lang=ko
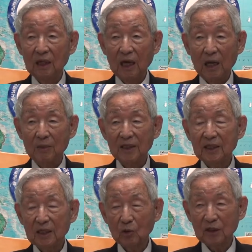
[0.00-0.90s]

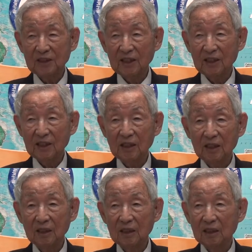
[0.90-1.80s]
아메리카로
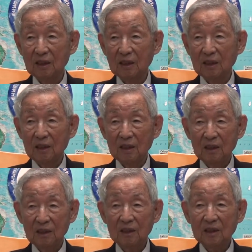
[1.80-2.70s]
가자.
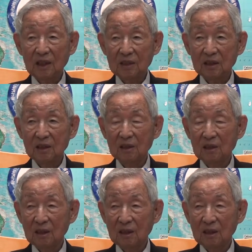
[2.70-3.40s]
이렇게 해서